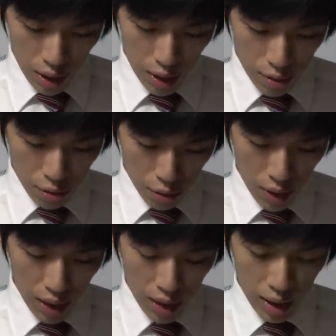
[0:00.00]
いうこと
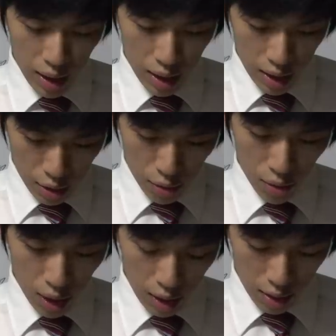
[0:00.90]
は、えー、きっ
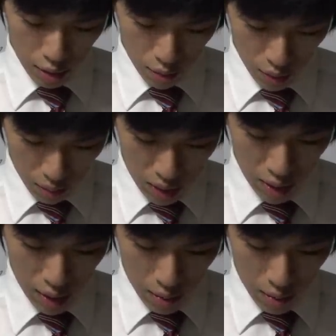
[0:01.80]
とあるかと思います、